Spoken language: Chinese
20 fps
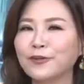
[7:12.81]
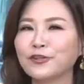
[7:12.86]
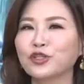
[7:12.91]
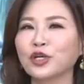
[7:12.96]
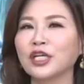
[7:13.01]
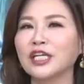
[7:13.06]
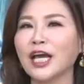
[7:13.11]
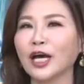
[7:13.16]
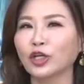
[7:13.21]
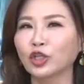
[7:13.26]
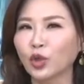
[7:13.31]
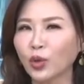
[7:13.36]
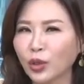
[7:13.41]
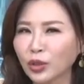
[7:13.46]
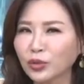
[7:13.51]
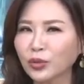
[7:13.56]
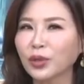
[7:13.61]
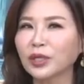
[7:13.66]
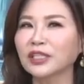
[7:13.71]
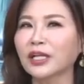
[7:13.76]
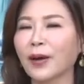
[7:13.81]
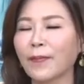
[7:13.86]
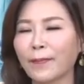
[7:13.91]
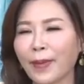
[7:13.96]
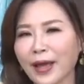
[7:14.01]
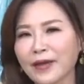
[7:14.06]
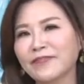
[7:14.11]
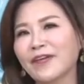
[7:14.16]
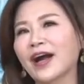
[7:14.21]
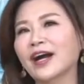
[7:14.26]
所以要多多的
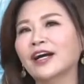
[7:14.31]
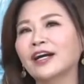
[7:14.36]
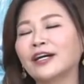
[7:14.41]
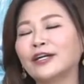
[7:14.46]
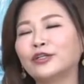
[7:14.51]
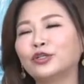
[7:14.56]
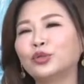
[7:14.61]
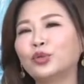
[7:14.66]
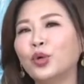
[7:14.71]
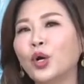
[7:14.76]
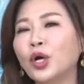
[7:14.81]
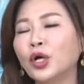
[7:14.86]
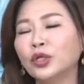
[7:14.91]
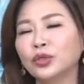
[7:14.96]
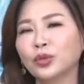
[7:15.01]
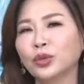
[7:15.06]
拜访客户，